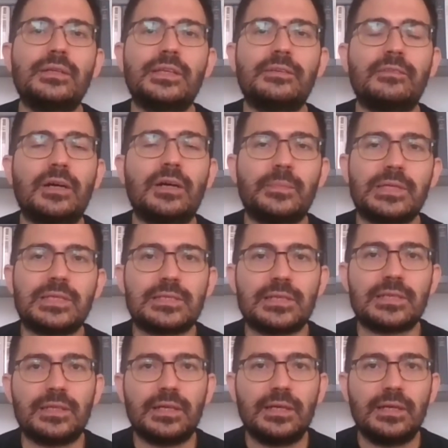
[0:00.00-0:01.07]
devam
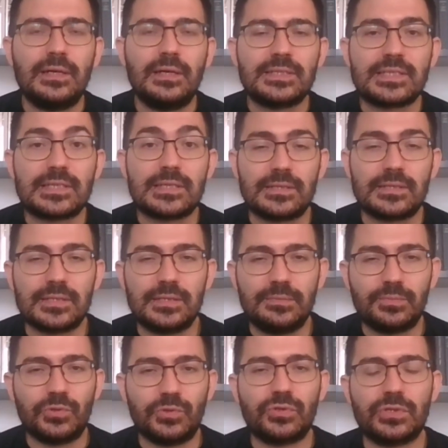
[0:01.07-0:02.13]
etse de sık
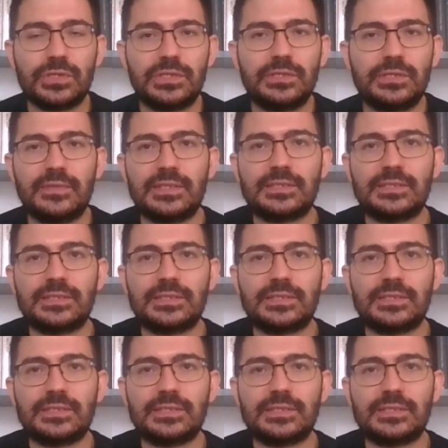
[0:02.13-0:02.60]
sık bürokratik